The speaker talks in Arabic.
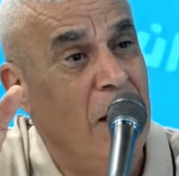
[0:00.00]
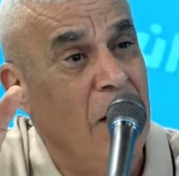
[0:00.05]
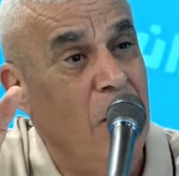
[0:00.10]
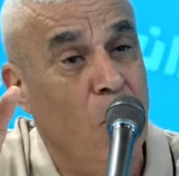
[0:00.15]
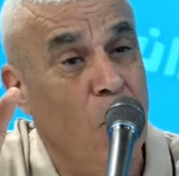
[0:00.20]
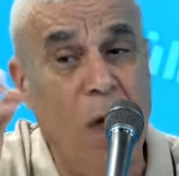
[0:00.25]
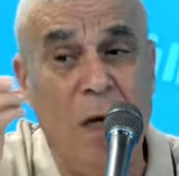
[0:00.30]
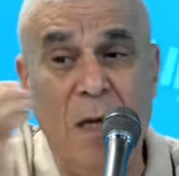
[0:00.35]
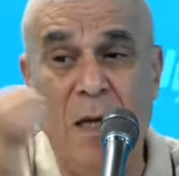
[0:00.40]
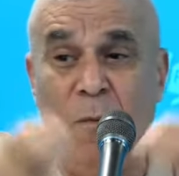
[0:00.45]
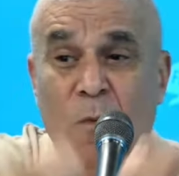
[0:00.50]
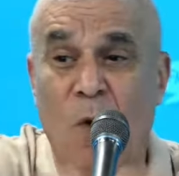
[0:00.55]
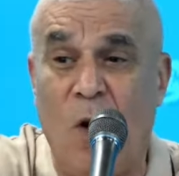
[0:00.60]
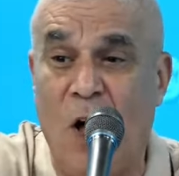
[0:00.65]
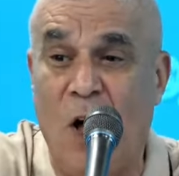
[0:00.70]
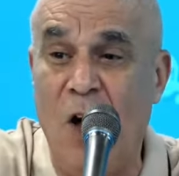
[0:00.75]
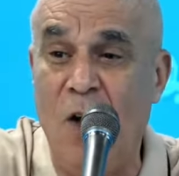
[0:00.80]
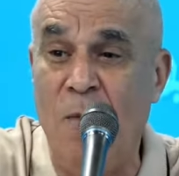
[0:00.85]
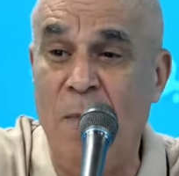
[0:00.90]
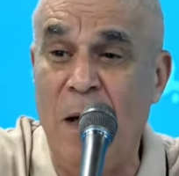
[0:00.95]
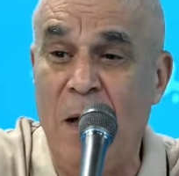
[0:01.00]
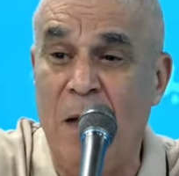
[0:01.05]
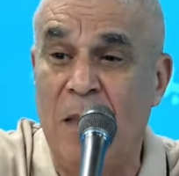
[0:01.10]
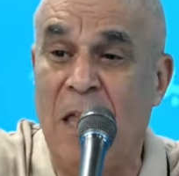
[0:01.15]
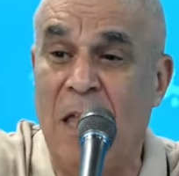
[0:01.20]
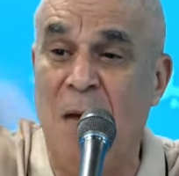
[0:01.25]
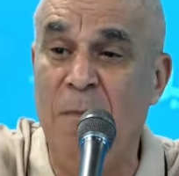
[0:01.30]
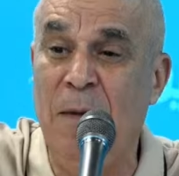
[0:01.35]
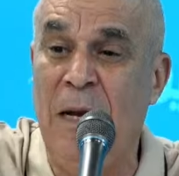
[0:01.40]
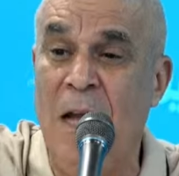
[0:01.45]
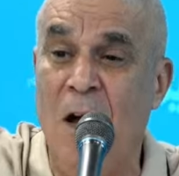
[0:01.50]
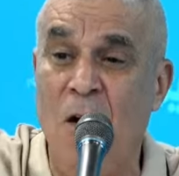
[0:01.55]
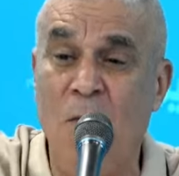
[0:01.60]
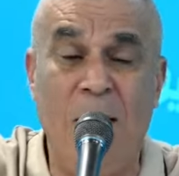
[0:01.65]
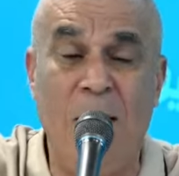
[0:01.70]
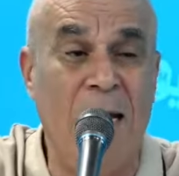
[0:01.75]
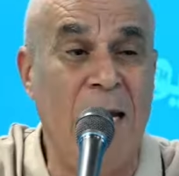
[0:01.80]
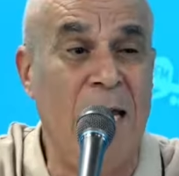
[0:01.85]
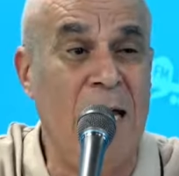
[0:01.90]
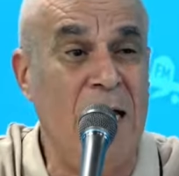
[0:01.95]
وهي مقاومة ترمي
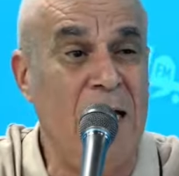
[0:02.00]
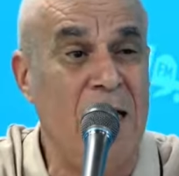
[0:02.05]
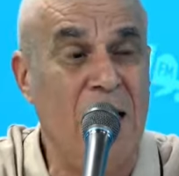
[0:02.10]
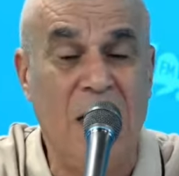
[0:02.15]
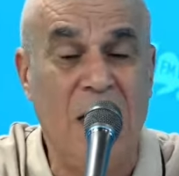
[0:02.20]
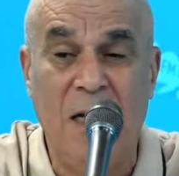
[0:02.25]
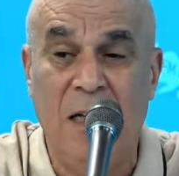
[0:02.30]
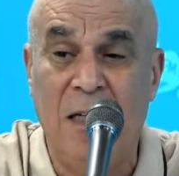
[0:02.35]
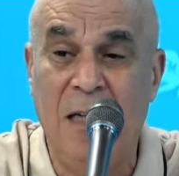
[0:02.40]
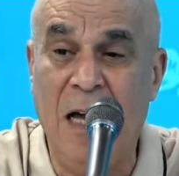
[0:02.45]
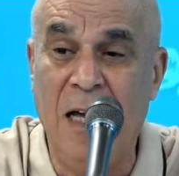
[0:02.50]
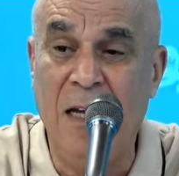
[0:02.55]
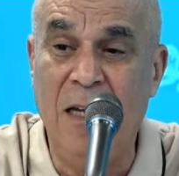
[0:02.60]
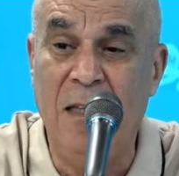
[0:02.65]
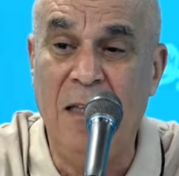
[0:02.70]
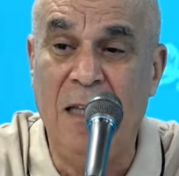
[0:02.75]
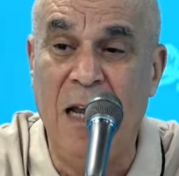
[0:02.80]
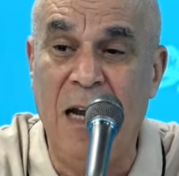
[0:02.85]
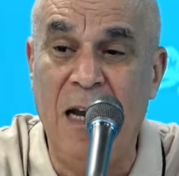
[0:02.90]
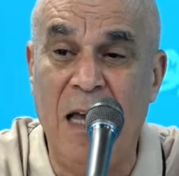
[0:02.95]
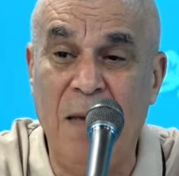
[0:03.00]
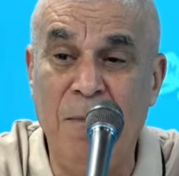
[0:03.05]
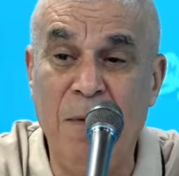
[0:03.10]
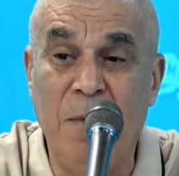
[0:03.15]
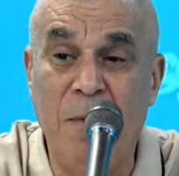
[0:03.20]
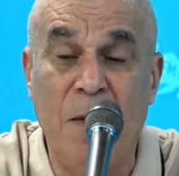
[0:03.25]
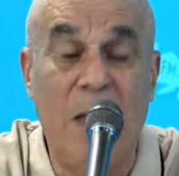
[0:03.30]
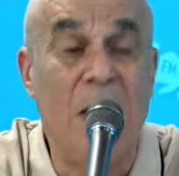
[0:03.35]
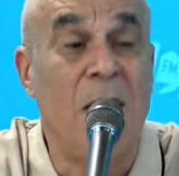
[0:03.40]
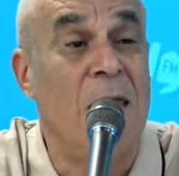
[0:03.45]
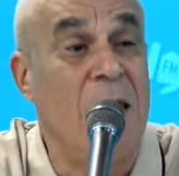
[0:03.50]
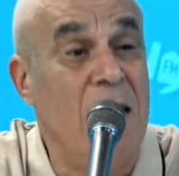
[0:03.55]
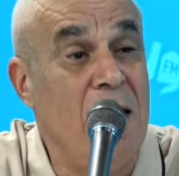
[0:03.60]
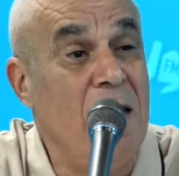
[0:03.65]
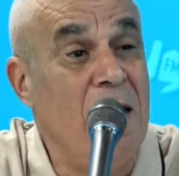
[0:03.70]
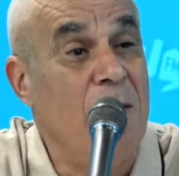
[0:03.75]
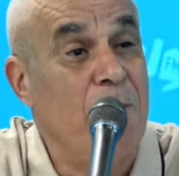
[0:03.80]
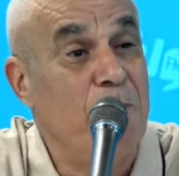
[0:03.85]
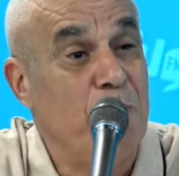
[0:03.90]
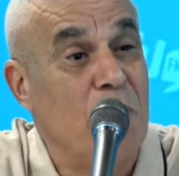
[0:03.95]
اليوم على يعني تل أبيب إذا
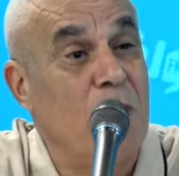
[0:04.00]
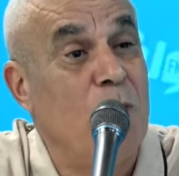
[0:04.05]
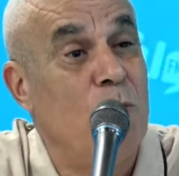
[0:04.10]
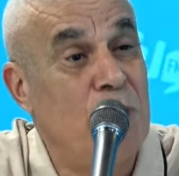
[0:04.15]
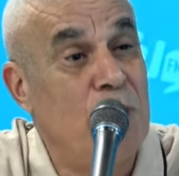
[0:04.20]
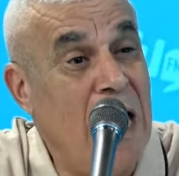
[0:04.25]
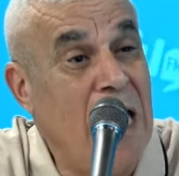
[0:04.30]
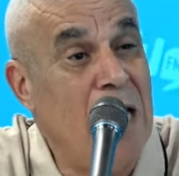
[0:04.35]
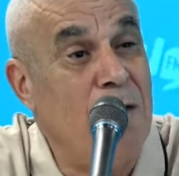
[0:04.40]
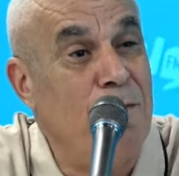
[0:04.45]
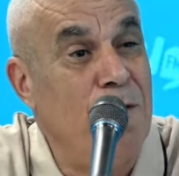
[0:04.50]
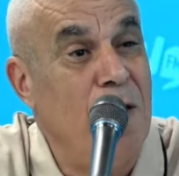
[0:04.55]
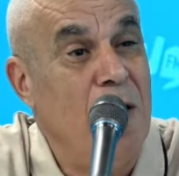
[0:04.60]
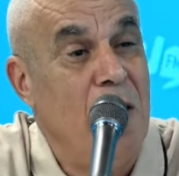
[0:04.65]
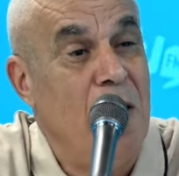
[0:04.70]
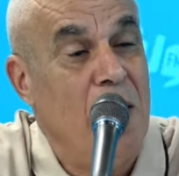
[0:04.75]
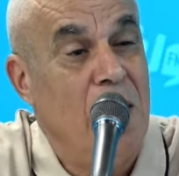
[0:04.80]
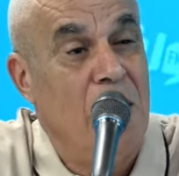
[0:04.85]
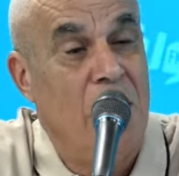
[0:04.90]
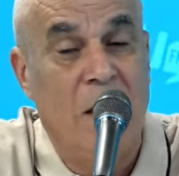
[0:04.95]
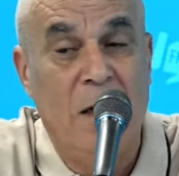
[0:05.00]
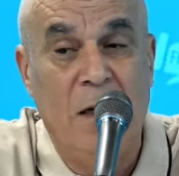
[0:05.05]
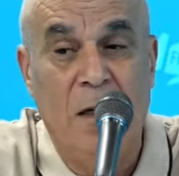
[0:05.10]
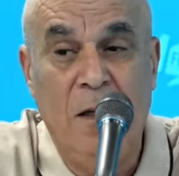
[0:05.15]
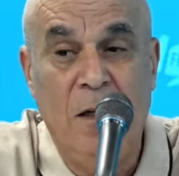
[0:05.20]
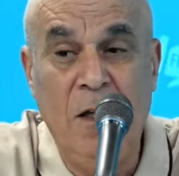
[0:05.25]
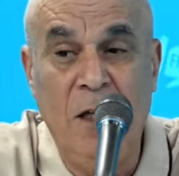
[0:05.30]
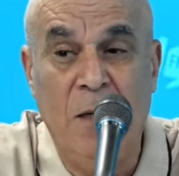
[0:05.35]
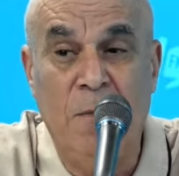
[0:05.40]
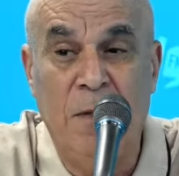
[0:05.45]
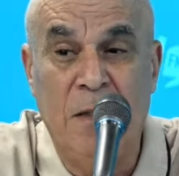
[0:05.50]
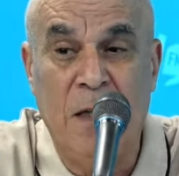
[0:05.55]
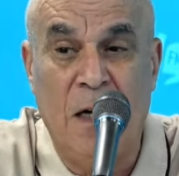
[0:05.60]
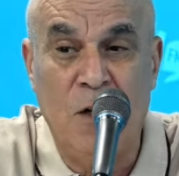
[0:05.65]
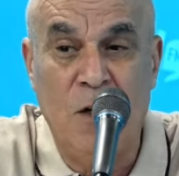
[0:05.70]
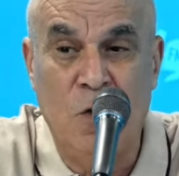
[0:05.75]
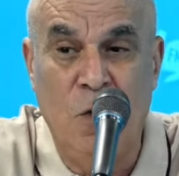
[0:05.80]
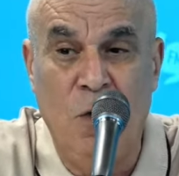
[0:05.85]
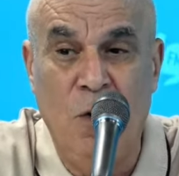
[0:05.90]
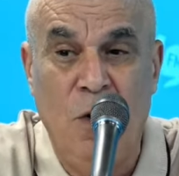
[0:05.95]
باش تعرف آه، حكمة
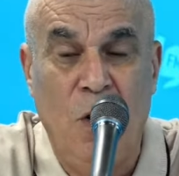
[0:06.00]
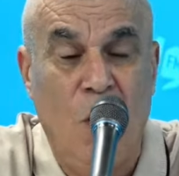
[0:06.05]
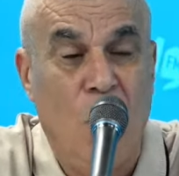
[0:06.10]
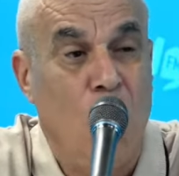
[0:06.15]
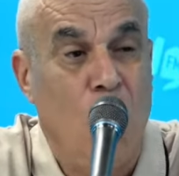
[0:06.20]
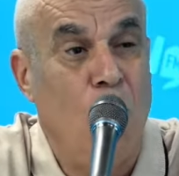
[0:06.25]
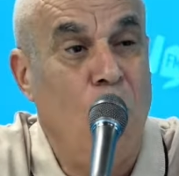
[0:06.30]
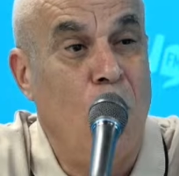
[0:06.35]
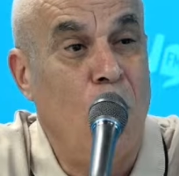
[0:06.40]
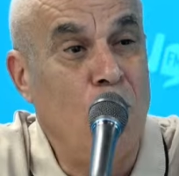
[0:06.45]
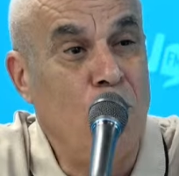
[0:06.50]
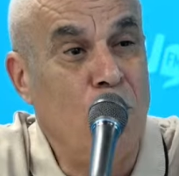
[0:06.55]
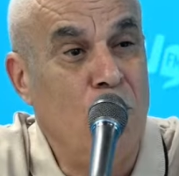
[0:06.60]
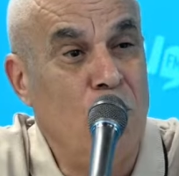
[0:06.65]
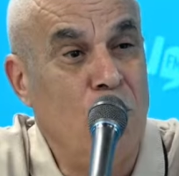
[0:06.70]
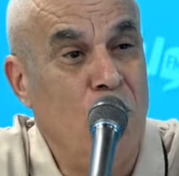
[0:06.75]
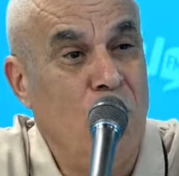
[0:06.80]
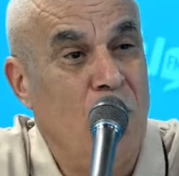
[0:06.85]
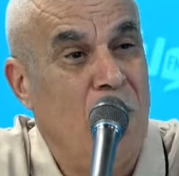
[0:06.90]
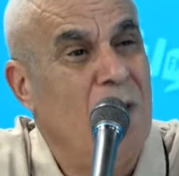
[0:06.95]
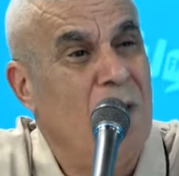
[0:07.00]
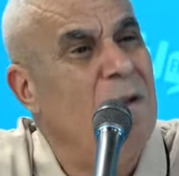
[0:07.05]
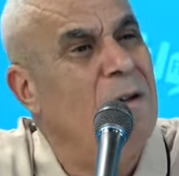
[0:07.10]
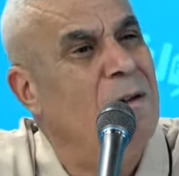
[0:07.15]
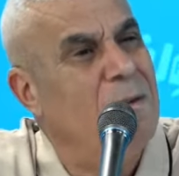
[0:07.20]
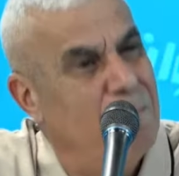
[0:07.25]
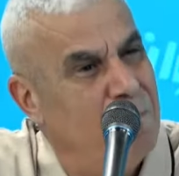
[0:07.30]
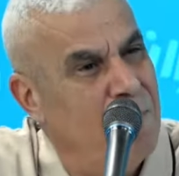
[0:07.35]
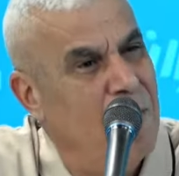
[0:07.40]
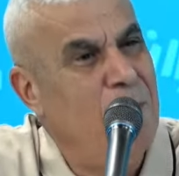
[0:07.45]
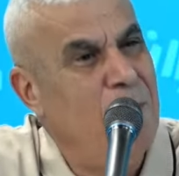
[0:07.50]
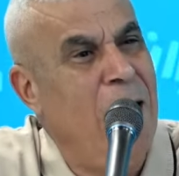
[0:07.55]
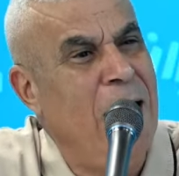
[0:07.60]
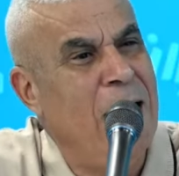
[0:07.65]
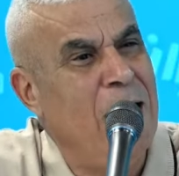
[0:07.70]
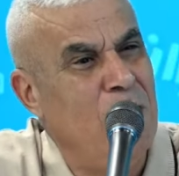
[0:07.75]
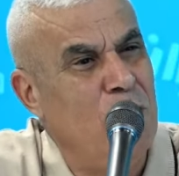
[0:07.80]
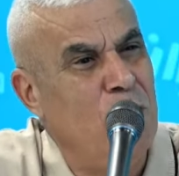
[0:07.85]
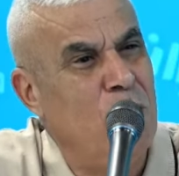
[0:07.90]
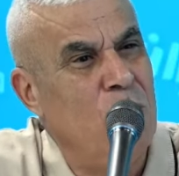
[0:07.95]
الرجل وقدرته
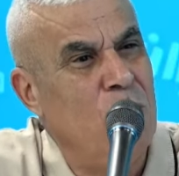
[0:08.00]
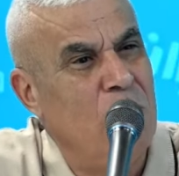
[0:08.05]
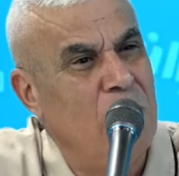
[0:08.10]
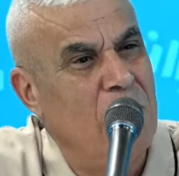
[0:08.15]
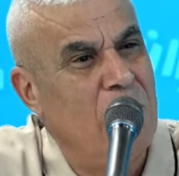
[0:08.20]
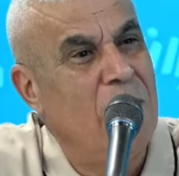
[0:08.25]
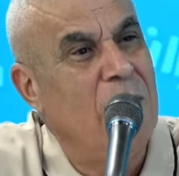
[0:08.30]
حياته